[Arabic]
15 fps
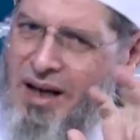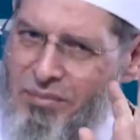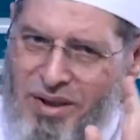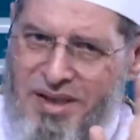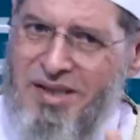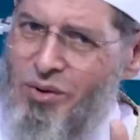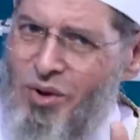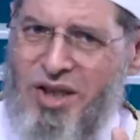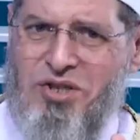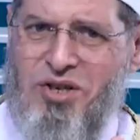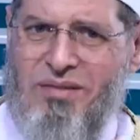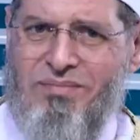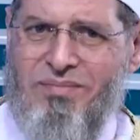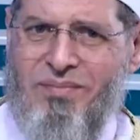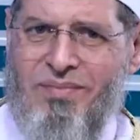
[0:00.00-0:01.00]
بصة وحشة
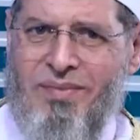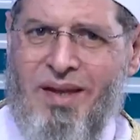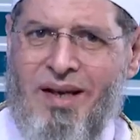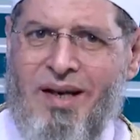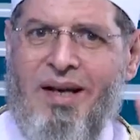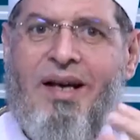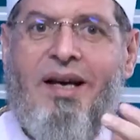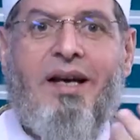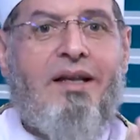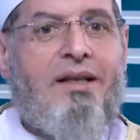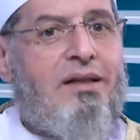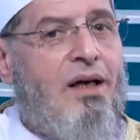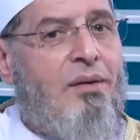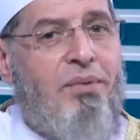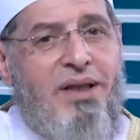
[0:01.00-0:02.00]

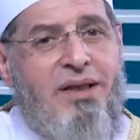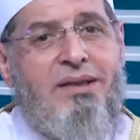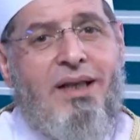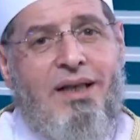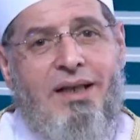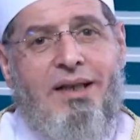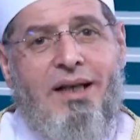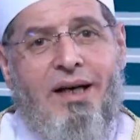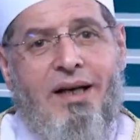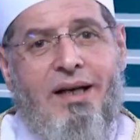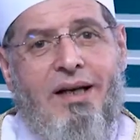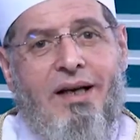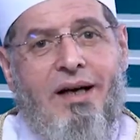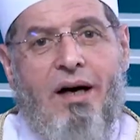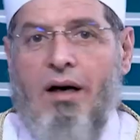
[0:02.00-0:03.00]
طب أنت كده
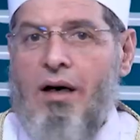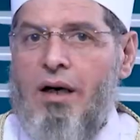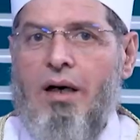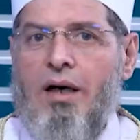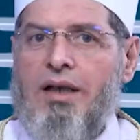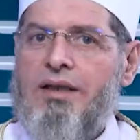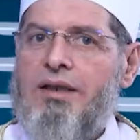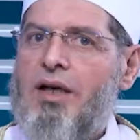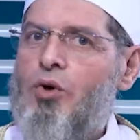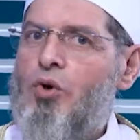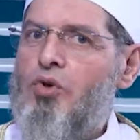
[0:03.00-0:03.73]
آه عندك